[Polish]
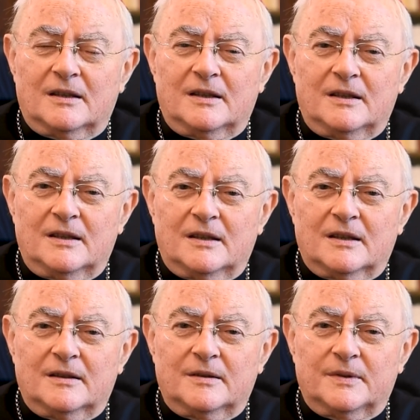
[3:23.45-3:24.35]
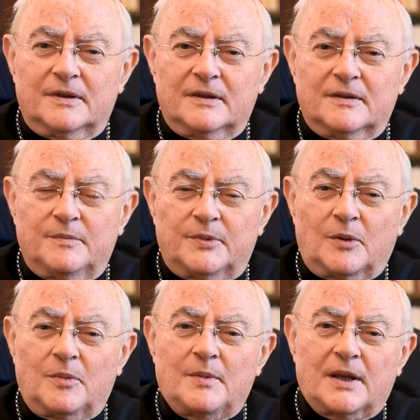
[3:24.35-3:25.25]
I
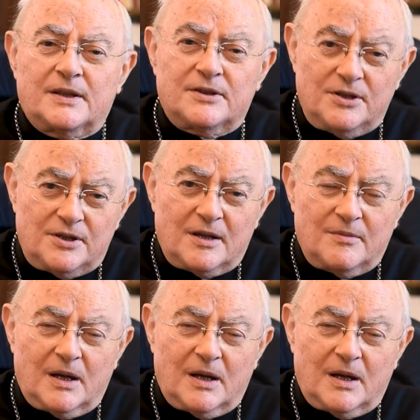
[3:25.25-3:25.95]
problem, jaki dzisiaj